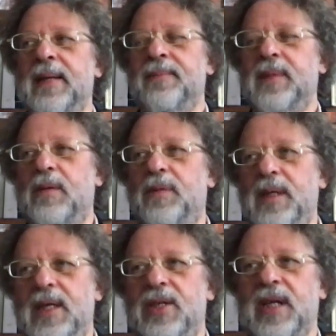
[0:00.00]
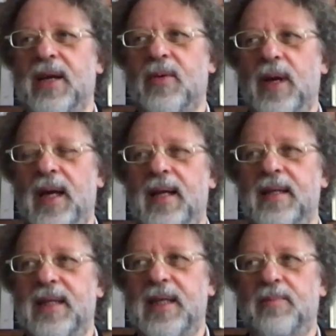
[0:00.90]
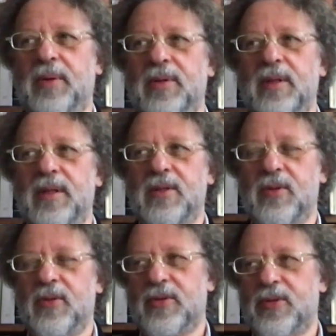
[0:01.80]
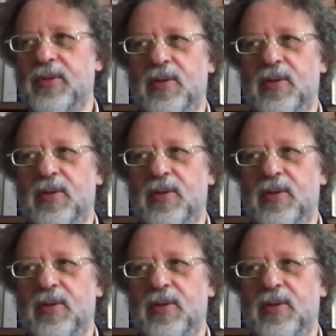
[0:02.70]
definisce quel tipo di discorso in